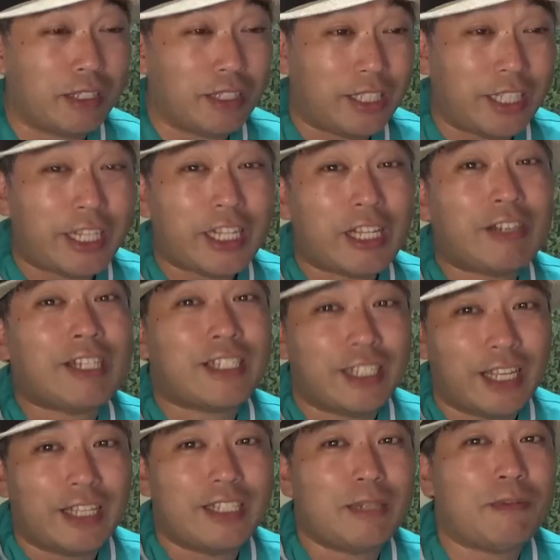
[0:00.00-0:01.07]
左側です
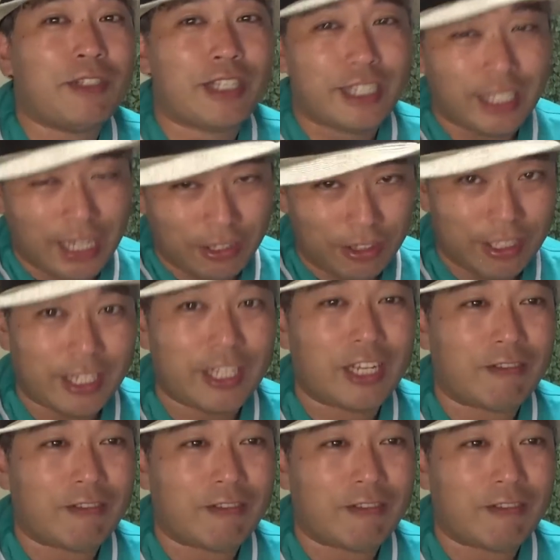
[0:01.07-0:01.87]
ね、自分たちが行く左